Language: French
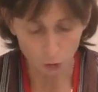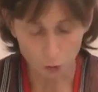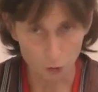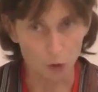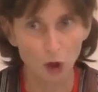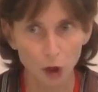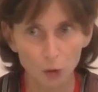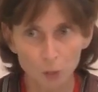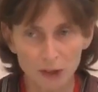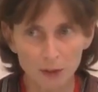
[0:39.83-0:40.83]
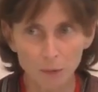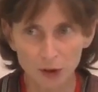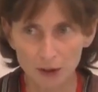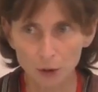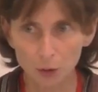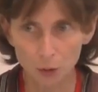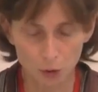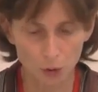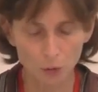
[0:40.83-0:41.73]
Donc, ce sera un tout petit mot d'introduction.